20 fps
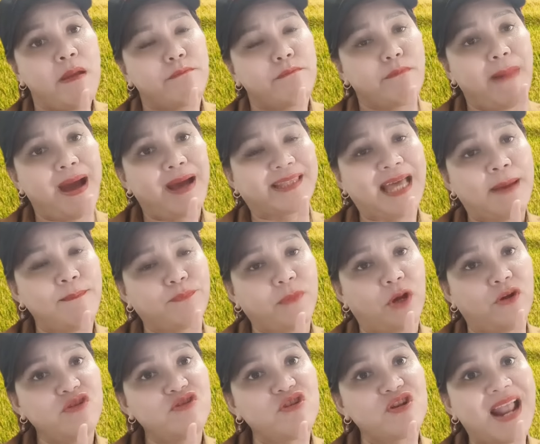mà thám
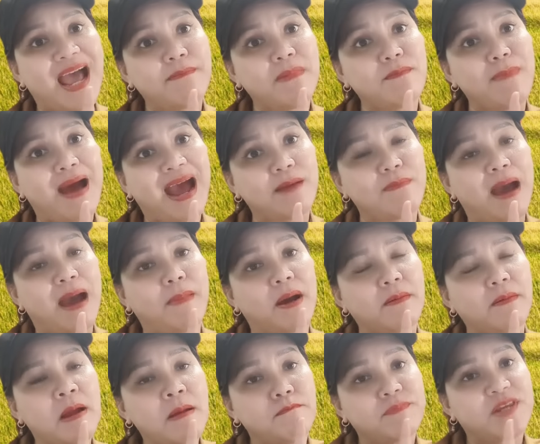tử nó lái máy bay bà mà
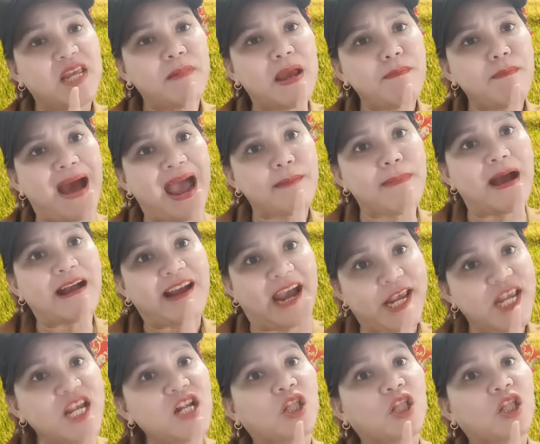chiếc máy bay bà gãy